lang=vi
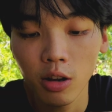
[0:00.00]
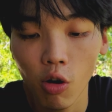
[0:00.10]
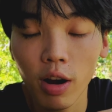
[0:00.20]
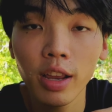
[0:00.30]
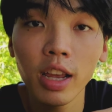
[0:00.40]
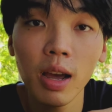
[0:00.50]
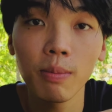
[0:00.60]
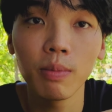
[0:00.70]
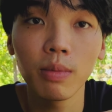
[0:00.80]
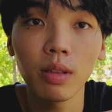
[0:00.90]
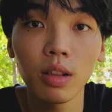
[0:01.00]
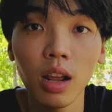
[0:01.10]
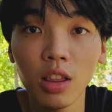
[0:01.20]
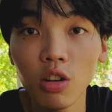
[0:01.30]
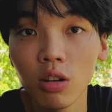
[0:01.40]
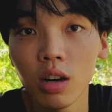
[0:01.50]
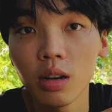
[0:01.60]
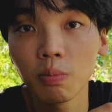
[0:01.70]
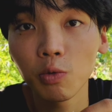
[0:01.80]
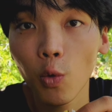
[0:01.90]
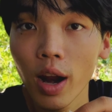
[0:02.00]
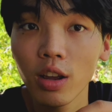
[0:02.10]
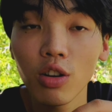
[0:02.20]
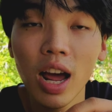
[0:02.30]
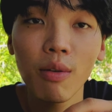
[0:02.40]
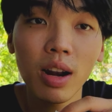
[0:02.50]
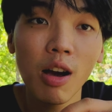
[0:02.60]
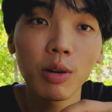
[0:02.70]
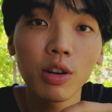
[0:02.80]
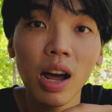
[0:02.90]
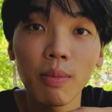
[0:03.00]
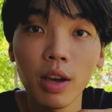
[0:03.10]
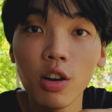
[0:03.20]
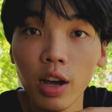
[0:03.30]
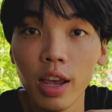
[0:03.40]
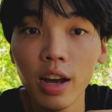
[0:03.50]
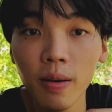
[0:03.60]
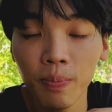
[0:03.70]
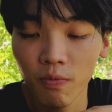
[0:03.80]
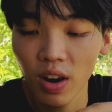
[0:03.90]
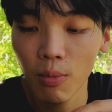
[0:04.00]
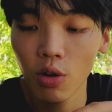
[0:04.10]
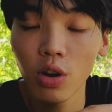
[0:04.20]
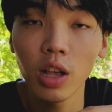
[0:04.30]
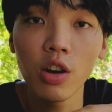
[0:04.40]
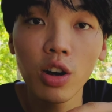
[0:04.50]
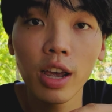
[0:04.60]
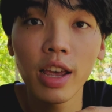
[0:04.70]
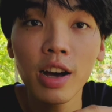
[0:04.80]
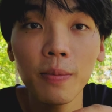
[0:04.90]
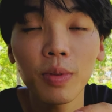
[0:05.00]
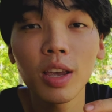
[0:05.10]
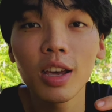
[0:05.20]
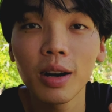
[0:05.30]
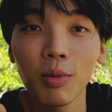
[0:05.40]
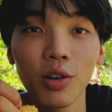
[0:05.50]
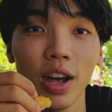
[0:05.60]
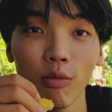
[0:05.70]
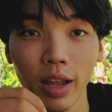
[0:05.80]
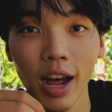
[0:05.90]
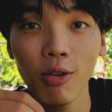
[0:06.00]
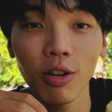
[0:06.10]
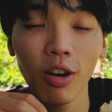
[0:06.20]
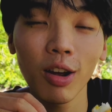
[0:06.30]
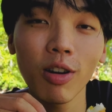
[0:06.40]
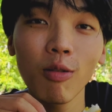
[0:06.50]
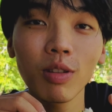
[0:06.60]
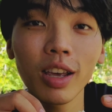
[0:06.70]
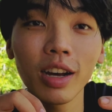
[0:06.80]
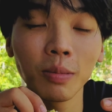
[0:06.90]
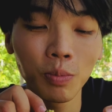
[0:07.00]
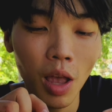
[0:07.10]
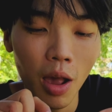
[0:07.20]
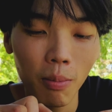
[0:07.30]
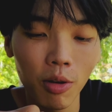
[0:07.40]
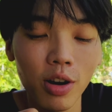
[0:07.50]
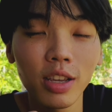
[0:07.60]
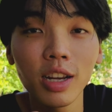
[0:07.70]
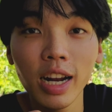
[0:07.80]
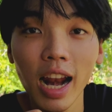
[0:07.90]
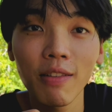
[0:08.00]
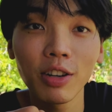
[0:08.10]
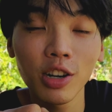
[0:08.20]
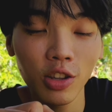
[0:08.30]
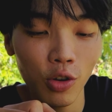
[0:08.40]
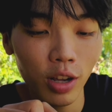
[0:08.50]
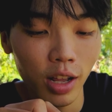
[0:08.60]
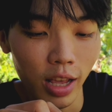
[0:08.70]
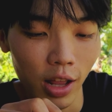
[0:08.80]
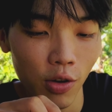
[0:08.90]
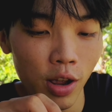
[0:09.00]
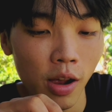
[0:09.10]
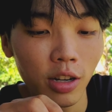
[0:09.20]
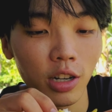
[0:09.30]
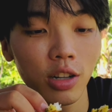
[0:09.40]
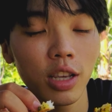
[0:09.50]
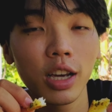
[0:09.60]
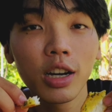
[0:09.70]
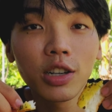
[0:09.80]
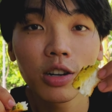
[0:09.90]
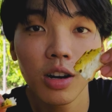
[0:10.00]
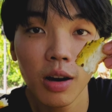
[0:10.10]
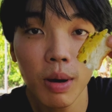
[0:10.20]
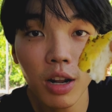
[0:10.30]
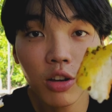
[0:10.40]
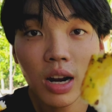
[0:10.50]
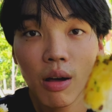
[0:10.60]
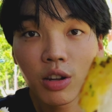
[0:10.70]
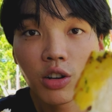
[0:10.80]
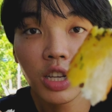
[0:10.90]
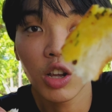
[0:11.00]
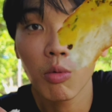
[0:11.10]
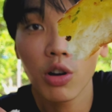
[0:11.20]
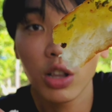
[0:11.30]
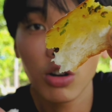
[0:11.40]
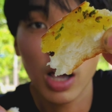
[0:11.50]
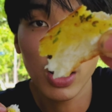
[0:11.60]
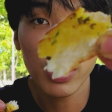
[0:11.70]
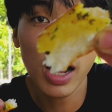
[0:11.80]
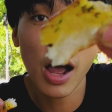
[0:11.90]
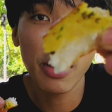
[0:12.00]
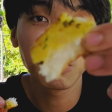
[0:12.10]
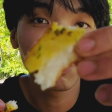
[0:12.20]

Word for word: có kinh nghiệm đã từng quay được như nào như nào mà Sơn cảm thấy ưng ý á và mọi người thấy ưng ý á thì mọi người học theo còn nếu không thì mọi người chia sẻ lại với Sơn thôi thế thôi Sơn thì Sơn biết được từng nào thì Sơn chỉ cho mọi người từng đấy thôi nha